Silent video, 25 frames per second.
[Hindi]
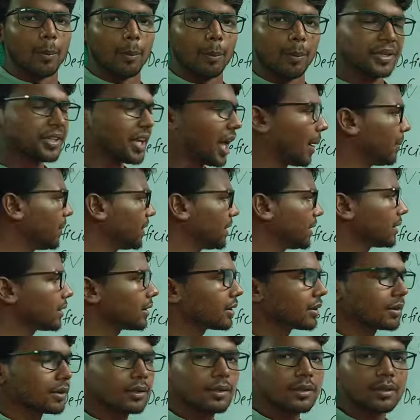विटामिन
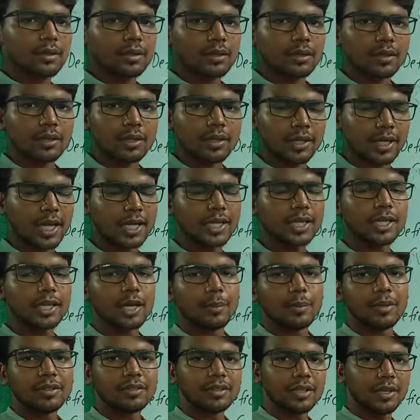के की
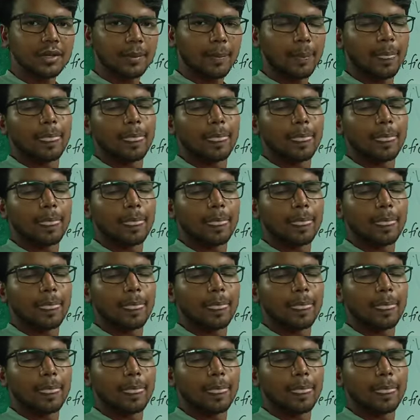कमी से